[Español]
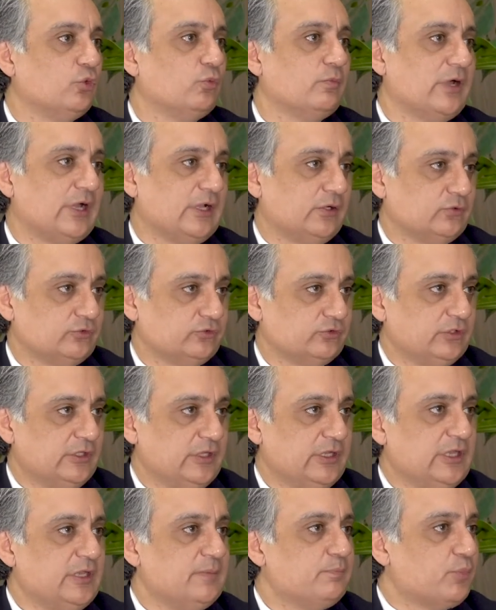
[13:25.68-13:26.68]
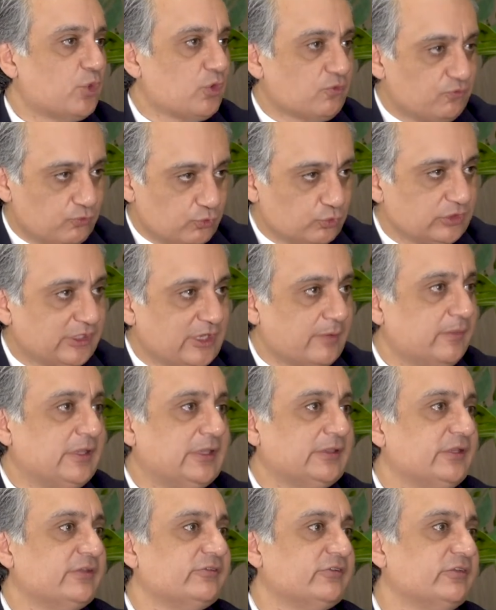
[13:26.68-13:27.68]
humanos,
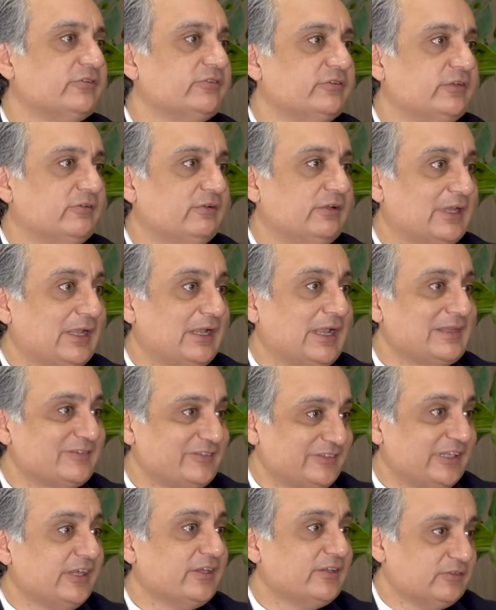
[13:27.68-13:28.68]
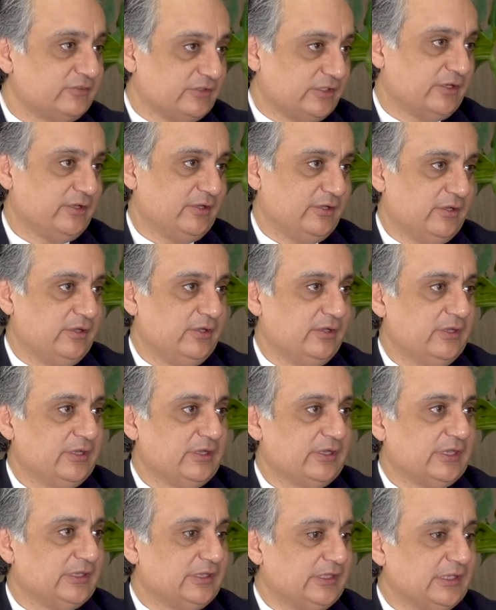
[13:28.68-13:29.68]
profundamente sensibles a la ciencia
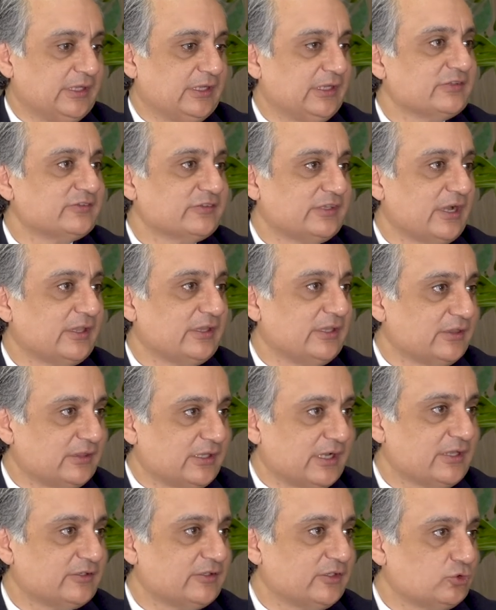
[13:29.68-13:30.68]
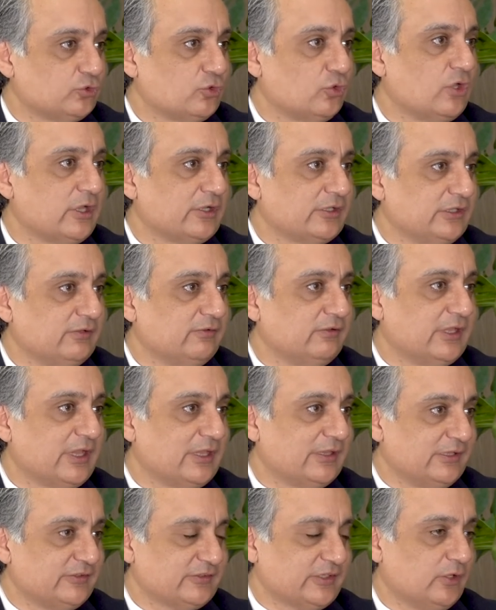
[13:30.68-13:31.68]
que tiene que estar detrás de toda
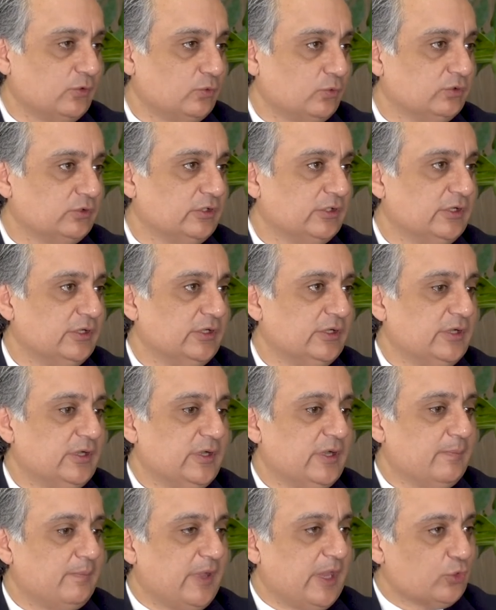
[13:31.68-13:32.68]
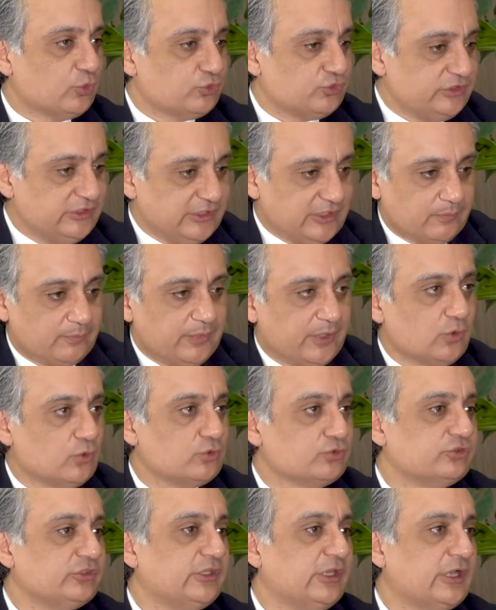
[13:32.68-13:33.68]
actividad de salud, pero siempre
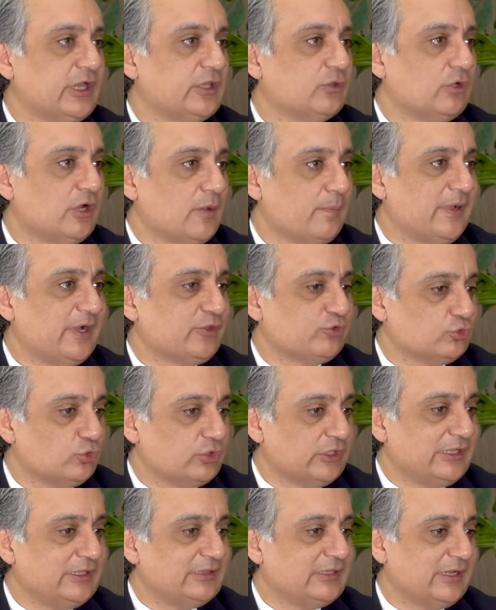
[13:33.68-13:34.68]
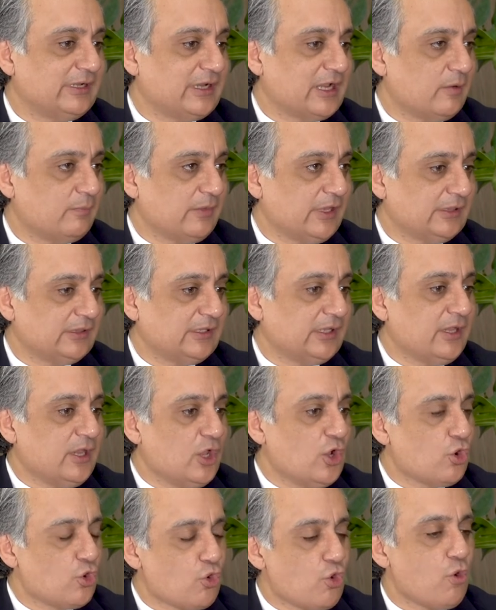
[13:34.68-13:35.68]
considerando a la persona integralmente
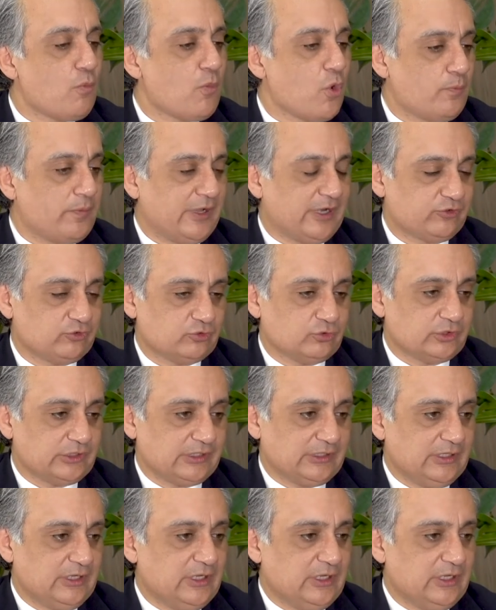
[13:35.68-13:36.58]
como persona.